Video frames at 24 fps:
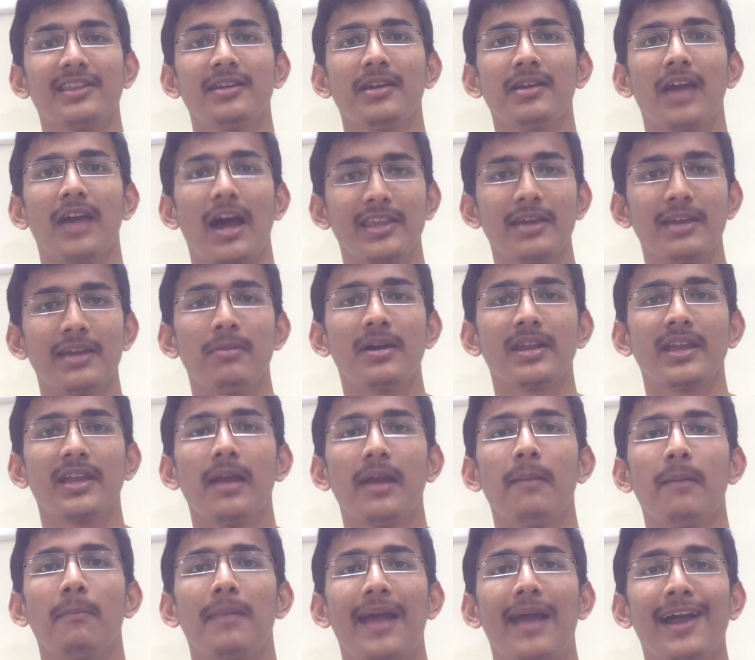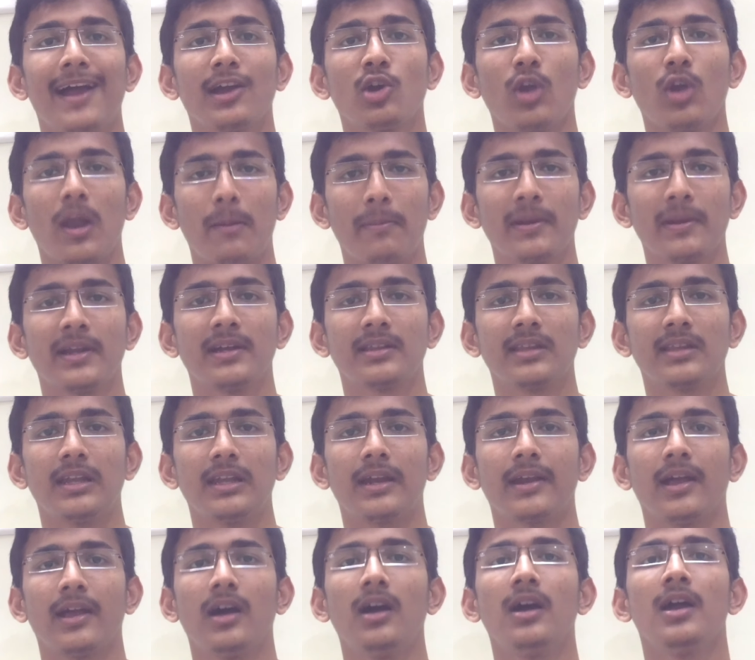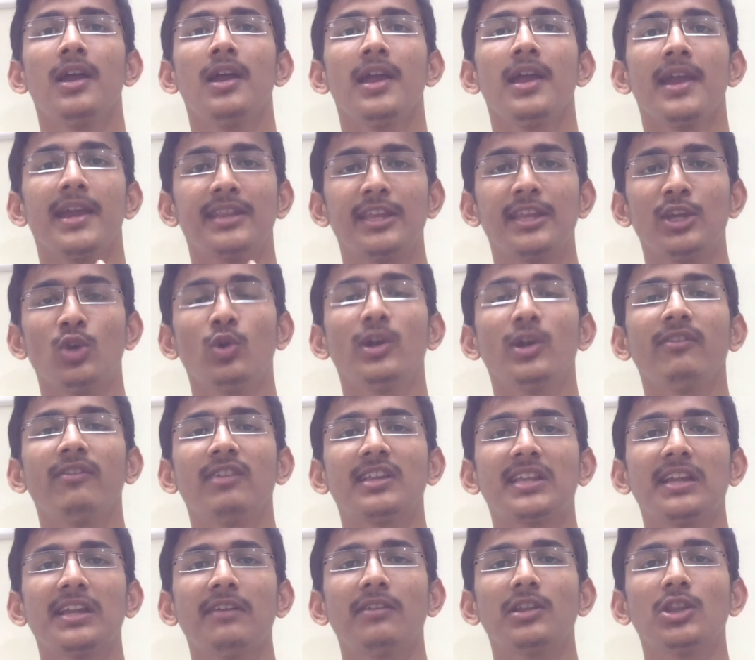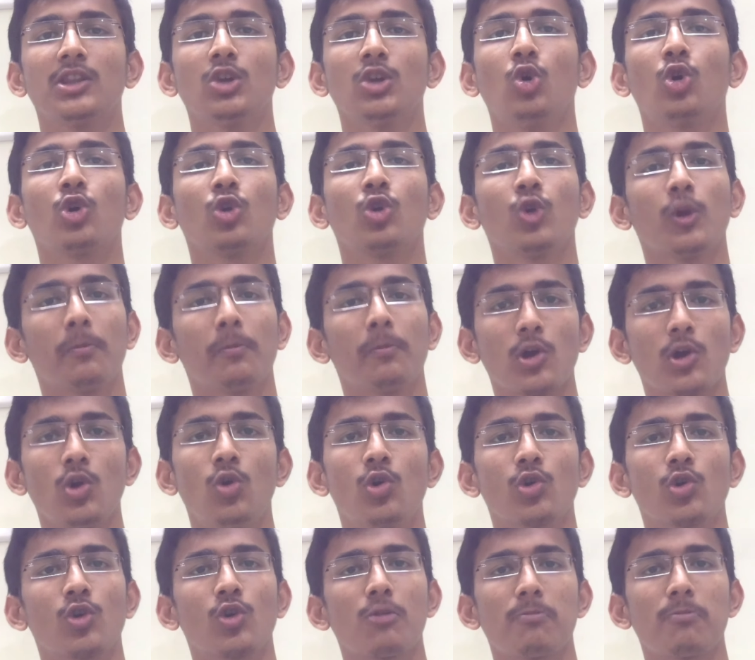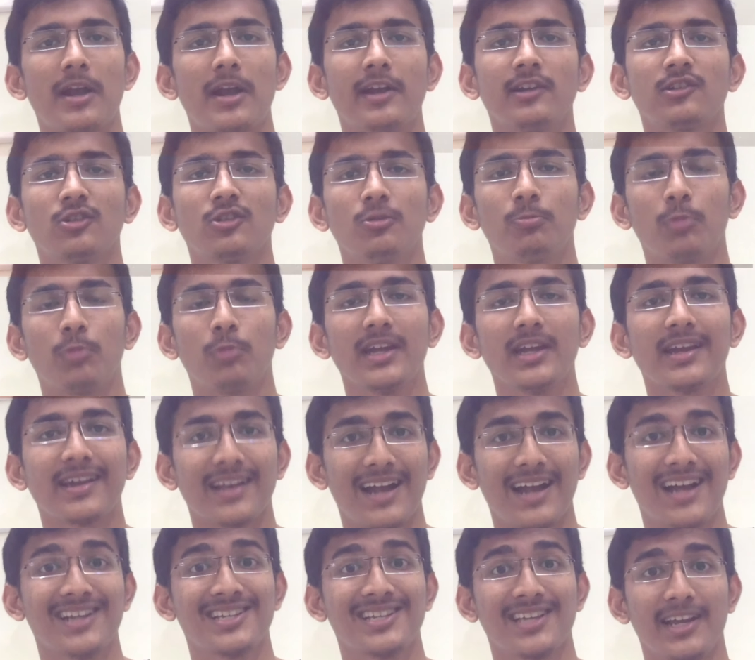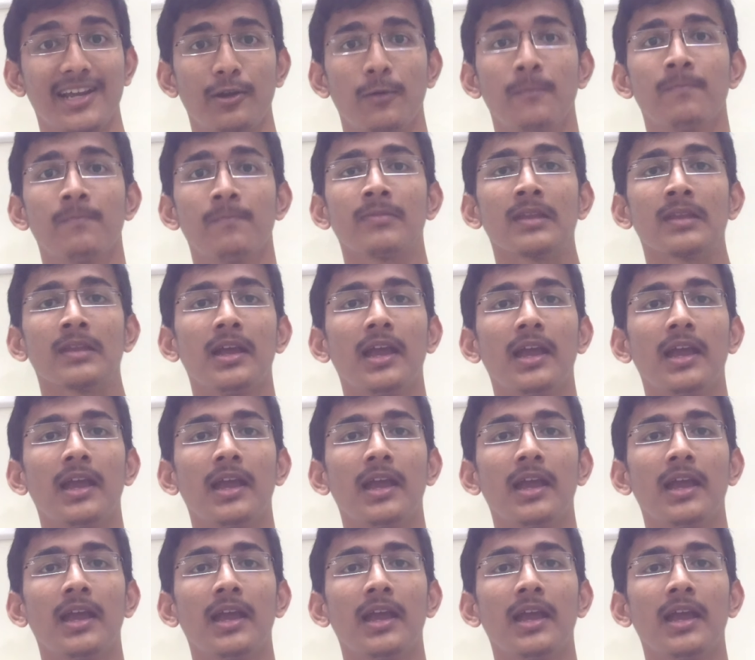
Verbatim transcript: அதே அதே மாதிரியே பிளாக் ஹோல் அப்படிங்கிறது இல்லைன்னா இந்த யூனிவர்ஸே வந்து ஒரு ஒரு பக்கம் ஒரு ஒரு பிளானட்ஸும் போய் கிராஷ் ஆயிடும்